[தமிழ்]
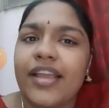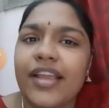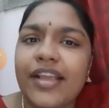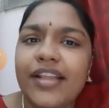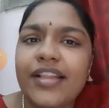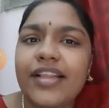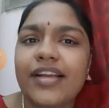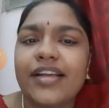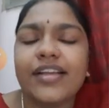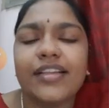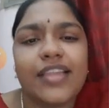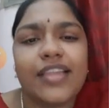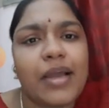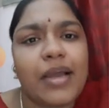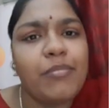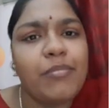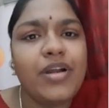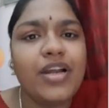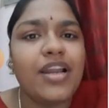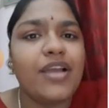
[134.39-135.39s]
இதுக்கு
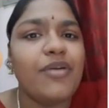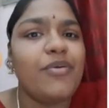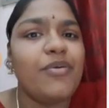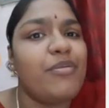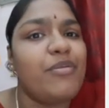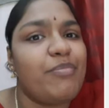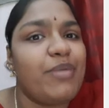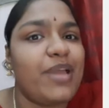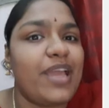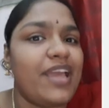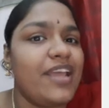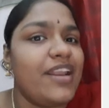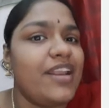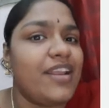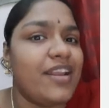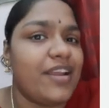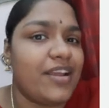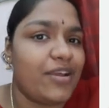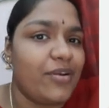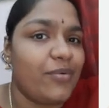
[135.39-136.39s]
தமிழில் ஒரு பேர்
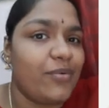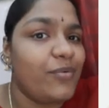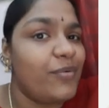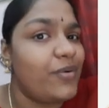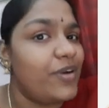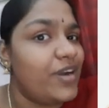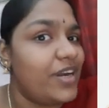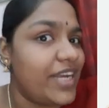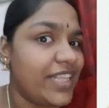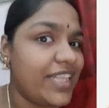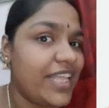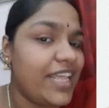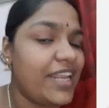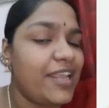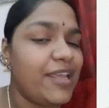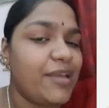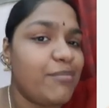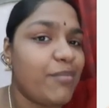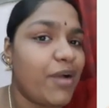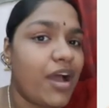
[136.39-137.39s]
இருக்குது உங்களுக்கு
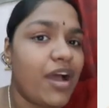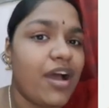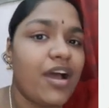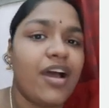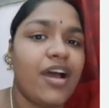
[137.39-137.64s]
தெரியுமா